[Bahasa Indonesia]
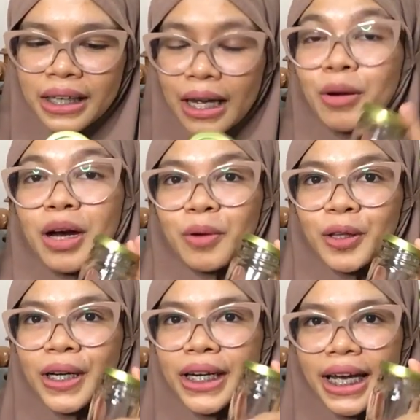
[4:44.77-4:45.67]
eh bukan
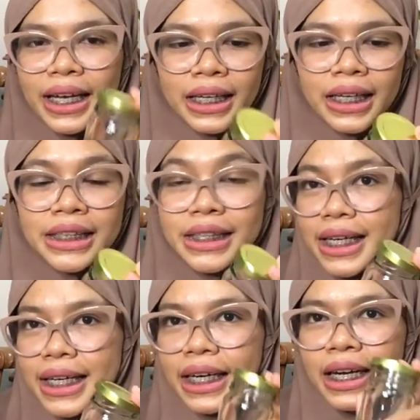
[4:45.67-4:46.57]
botol ya, ini
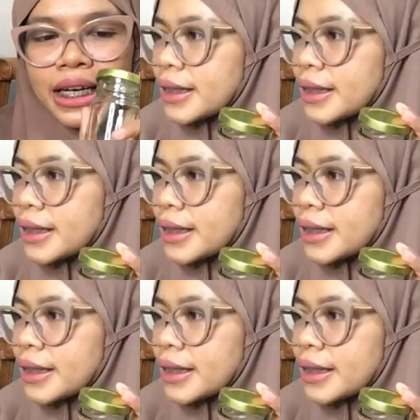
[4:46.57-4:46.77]
jar.